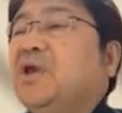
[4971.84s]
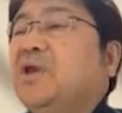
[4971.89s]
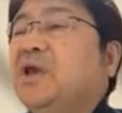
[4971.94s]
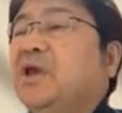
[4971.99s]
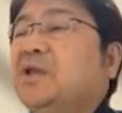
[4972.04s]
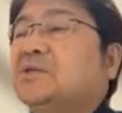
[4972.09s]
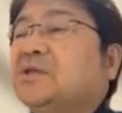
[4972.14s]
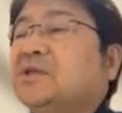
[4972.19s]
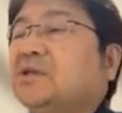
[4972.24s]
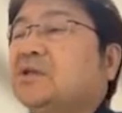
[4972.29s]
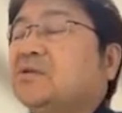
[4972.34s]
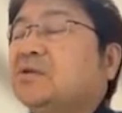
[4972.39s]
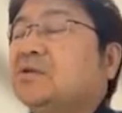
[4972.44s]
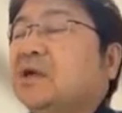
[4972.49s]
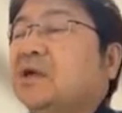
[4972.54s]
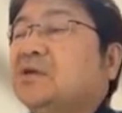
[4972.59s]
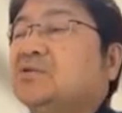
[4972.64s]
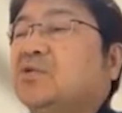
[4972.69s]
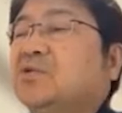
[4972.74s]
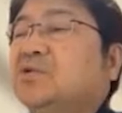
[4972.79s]
並列化でき
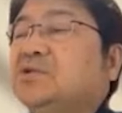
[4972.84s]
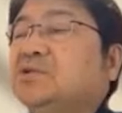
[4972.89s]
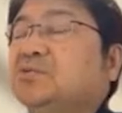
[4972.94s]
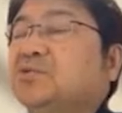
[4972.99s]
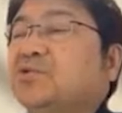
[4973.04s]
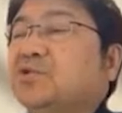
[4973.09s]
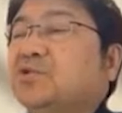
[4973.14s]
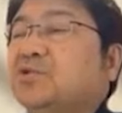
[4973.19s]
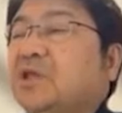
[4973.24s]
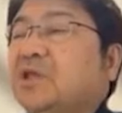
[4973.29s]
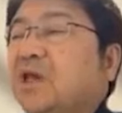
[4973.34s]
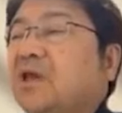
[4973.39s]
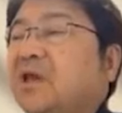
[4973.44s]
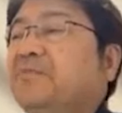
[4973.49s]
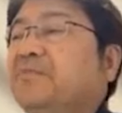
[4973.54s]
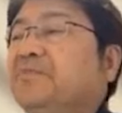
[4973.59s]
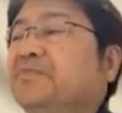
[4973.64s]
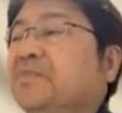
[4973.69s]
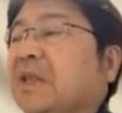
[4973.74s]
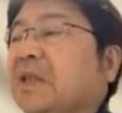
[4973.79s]
るアルゴリズムとし
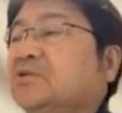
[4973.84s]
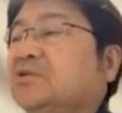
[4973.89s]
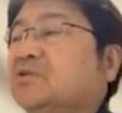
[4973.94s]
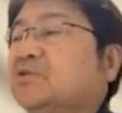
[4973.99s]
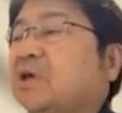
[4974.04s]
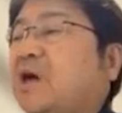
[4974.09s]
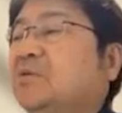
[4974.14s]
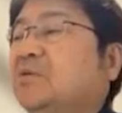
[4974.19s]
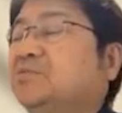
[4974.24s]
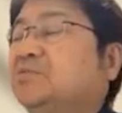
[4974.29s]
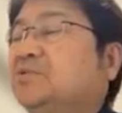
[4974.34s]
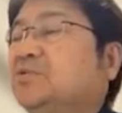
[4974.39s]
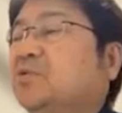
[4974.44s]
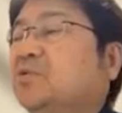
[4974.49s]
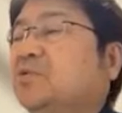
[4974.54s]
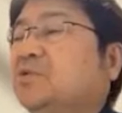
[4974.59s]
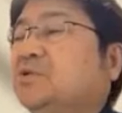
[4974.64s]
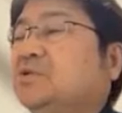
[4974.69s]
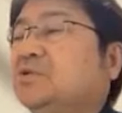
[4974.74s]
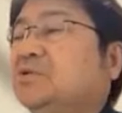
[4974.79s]
て、ちょっと反復
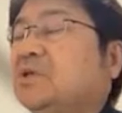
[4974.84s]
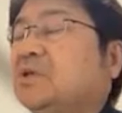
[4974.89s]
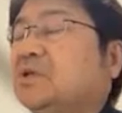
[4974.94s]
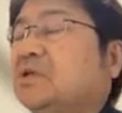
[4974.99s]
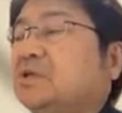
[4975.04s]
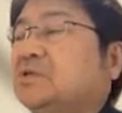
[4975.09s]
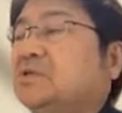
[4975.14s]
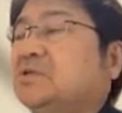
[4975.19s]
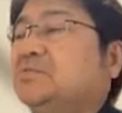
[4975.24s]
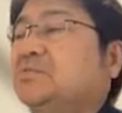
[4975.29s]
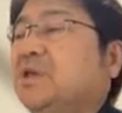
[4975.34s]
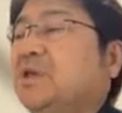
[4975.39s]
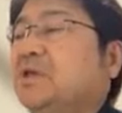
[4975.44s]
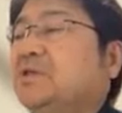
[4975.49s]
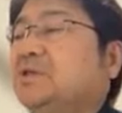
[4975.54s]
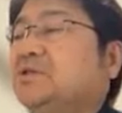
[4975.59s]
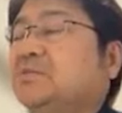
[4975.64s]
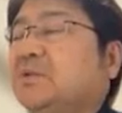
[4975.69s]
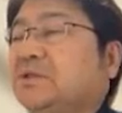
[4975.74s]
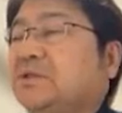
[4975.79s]
法について説
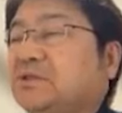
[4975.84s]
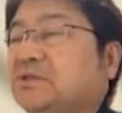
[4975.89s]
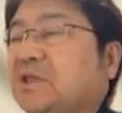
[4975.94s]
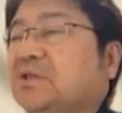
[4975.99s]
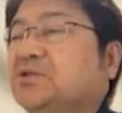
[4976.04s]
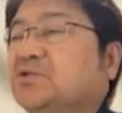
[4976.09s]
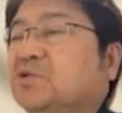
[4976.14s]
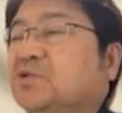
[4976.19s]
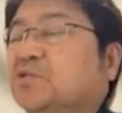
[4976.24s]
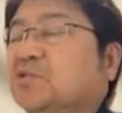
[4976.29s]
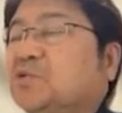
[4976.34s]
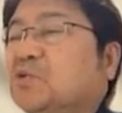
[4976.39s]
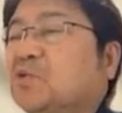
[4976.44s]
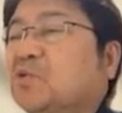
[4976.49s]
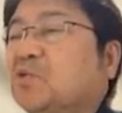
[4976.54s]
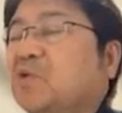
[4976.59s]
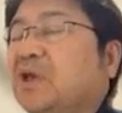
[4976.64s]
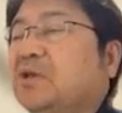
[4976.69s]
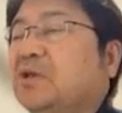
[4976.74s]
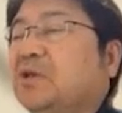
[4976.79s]
明しました。ちょっと
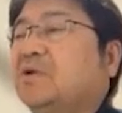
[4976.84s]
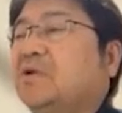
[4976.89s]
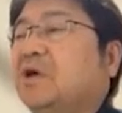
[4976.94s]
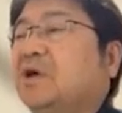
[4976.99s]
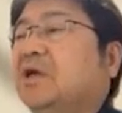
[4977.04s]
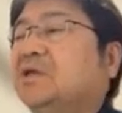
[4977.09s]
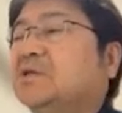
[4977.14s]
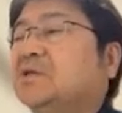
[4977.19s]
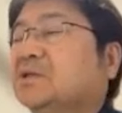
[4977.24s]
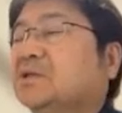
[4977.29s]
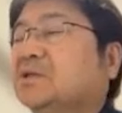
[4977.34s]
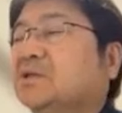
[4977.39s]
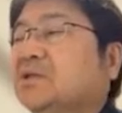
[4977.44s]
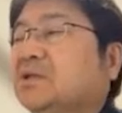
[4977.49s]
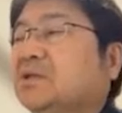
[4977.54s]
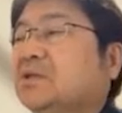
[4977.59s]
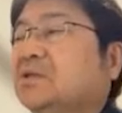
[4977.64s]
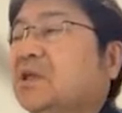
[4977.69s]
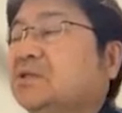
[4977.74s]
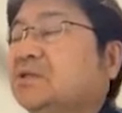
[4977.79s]
この辺は
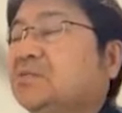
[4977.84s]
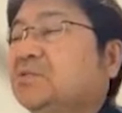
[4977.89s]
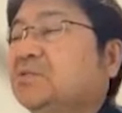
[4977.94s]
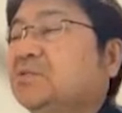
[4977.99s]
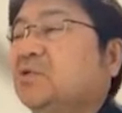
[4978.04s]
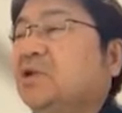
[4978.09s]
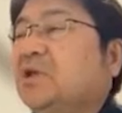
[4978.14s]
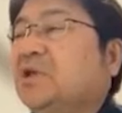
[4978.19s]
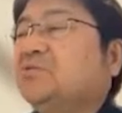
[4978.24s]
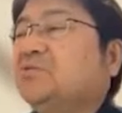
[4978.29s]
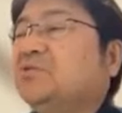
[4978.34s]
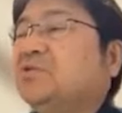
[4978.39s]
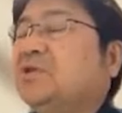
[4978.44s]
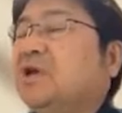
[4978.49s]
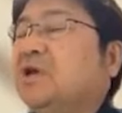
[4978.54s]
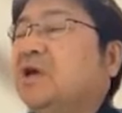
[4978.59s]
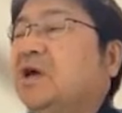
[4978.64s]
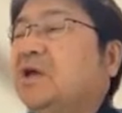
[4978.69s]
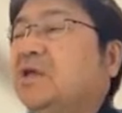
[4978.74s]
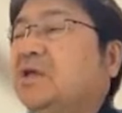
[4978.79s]
馴染みのない人
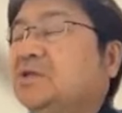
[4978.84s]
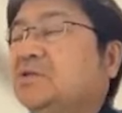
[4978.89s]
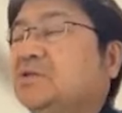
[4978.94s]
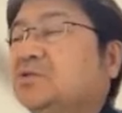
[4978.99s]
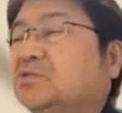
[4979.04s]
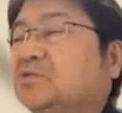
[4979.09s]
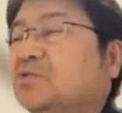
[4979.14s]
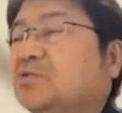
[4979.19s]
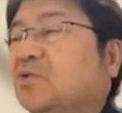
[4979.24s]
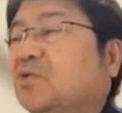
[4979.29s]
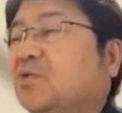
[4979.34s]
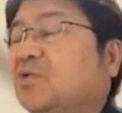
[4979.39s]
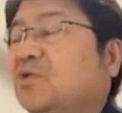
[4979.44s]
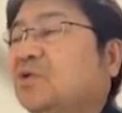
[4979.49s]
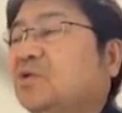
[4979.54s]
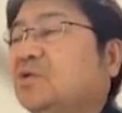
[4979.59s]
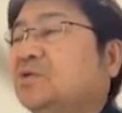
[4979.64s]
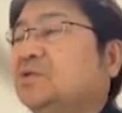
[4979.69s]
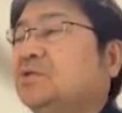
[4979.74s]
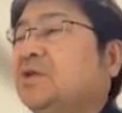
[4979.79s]
にはちょっと
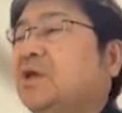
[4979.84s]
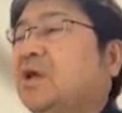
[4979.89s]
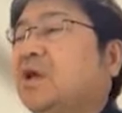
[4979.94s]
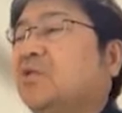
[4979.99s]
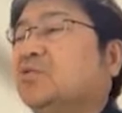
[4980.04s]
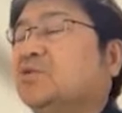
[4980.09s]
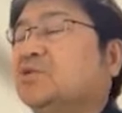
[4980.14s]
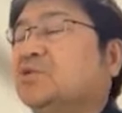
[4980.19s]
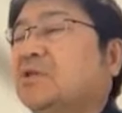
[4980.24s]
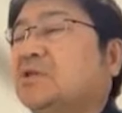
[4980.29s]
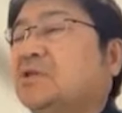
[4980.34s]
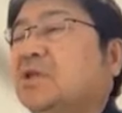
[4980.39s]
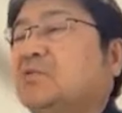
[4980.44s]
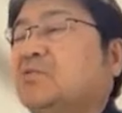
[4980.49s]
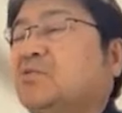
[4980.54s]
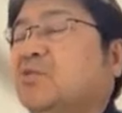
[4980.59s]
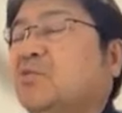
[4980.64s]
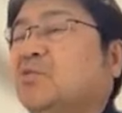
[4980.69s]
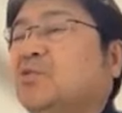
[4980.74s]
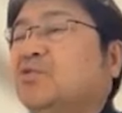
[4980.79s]
ややこしかっ
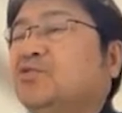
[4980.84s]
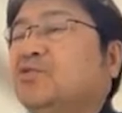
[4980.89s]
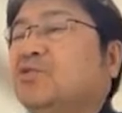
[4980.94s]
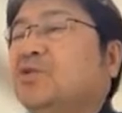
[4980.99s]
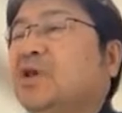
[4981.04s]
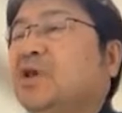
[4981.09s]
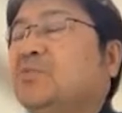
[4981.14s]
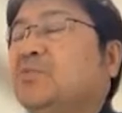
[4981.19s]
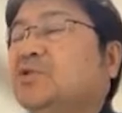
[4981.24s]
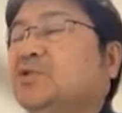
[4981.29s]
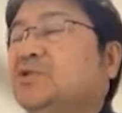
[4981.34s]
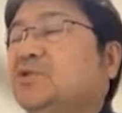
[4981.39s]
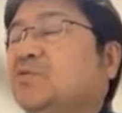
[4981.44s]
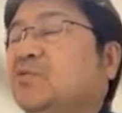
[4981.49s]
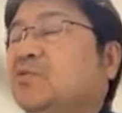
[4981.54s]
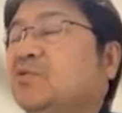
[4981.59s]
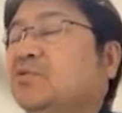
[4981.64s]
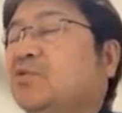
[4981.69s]
たと思うので、もし